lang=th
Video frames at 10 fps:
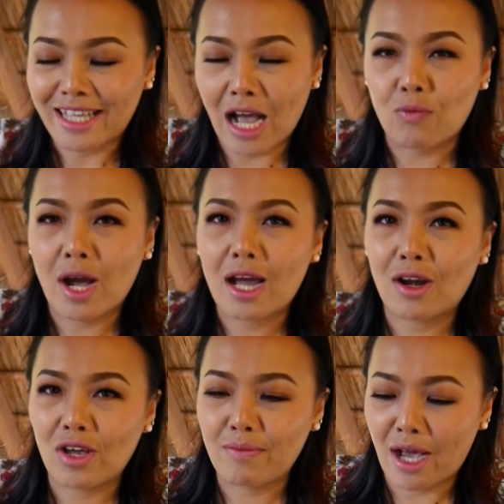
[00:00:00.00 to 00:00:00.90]
ถามว่าอ
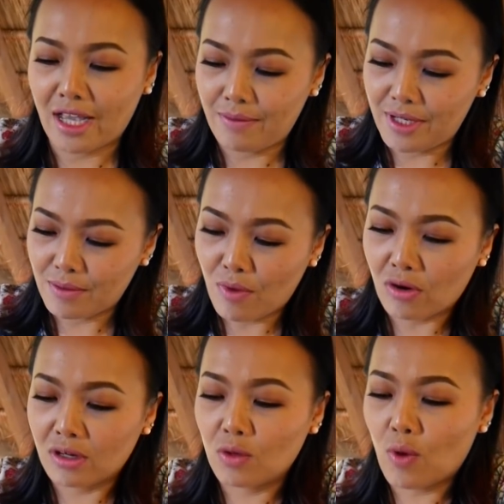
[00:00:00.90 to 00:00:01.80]
ร่อยไหมพี่จะบอ
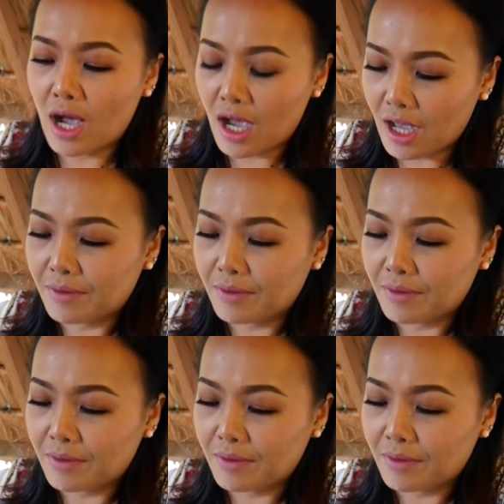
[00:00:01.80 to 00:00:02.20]
กเลยว่า